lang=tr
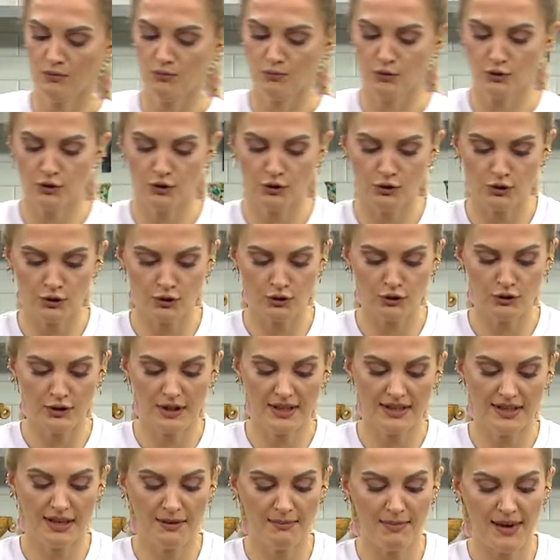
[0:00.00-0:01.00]
Bunun
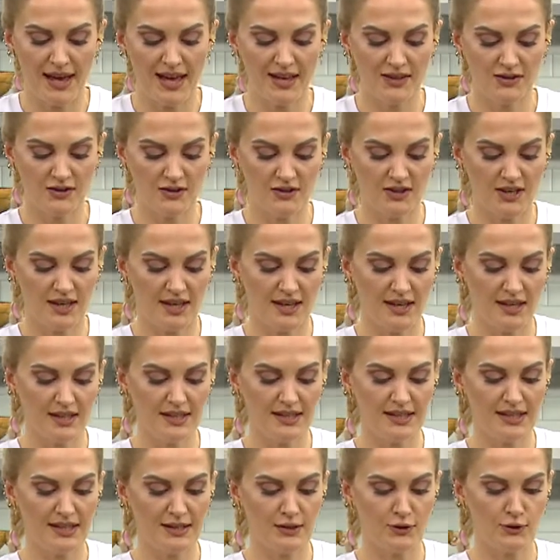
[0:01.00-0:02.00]
üstüne de bence
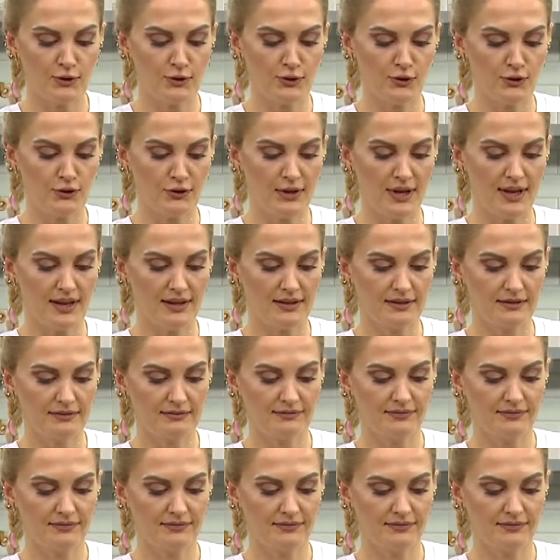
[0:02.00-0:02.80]
yine şuradan